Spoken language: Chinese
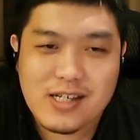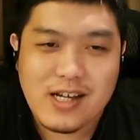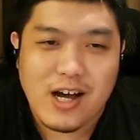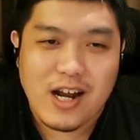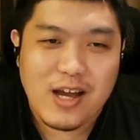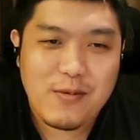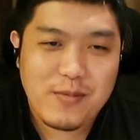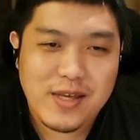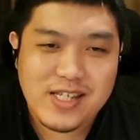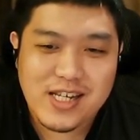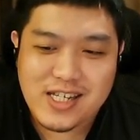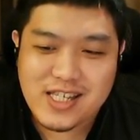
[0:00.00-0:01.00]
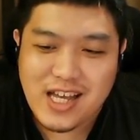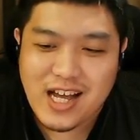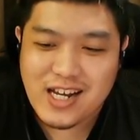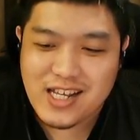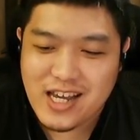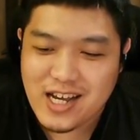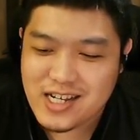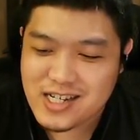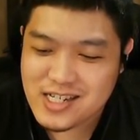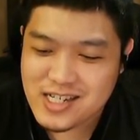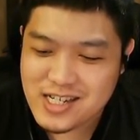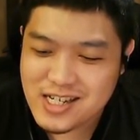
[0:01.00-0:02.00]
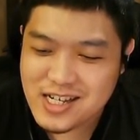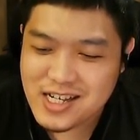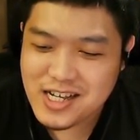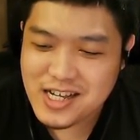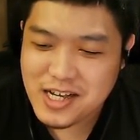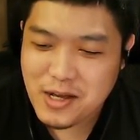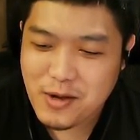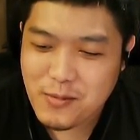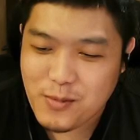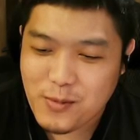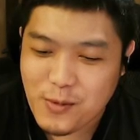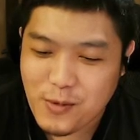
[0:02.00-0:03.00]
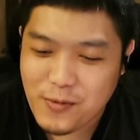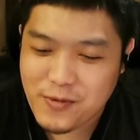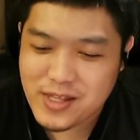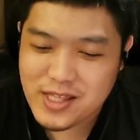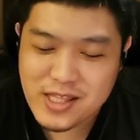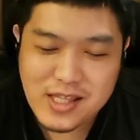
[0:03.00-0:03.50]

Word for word: 好了，勉强杀了两个，不过分，